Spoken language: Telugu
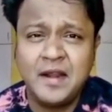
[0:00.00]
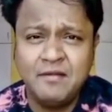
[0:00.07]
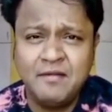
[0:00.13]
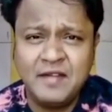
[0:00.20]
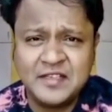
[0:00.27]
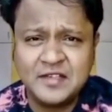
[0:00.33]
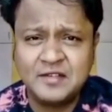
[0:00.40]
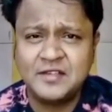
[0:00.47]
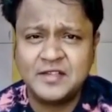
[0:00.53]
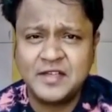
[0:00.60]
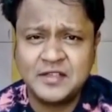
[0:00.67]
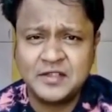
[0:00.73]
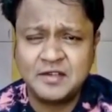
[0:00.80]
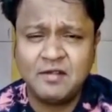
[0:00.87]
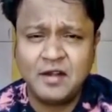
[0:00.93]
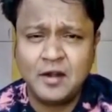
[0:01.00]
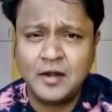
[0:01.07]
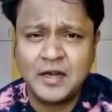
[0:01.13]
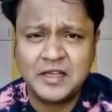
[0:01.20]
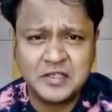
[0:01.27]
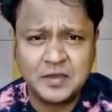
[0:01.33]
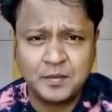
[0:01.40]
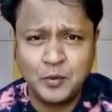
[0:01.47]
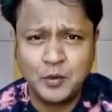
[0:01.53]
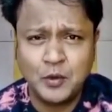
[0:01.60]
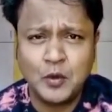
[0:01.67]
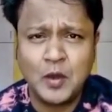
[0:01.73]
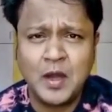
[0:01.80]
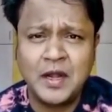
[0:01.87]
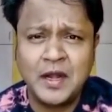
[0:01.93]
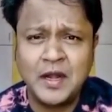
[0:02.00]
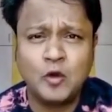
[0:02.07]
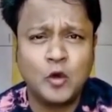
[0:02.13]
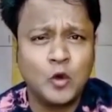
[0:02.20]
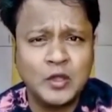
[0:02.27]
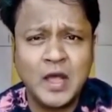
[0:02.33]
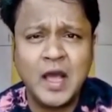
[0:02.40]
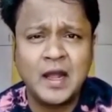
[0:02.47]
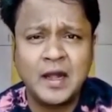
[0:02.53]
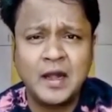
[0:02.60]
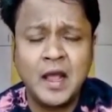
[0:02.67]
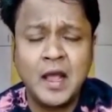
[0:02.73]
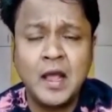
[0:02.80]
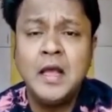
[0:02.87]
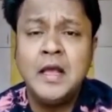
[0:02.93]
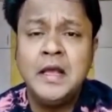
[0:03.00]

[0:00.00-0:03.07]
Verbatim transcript: ఇన్వెస్ట్ చేసిన వాళ్ళు నష్టపోరు అనడానికి ఒక ఉదాహరణ